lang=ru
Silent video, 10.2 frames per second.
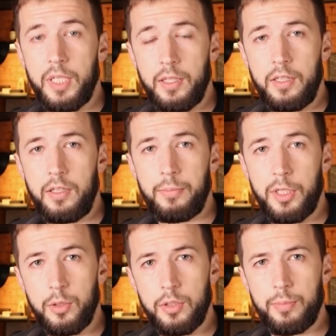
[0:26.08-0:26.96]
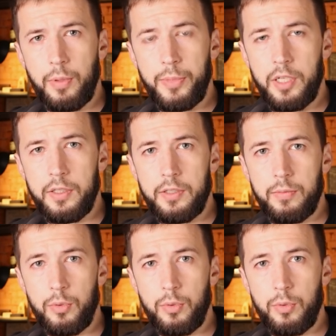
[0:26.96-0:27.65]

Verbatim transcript: Британии придется поменять.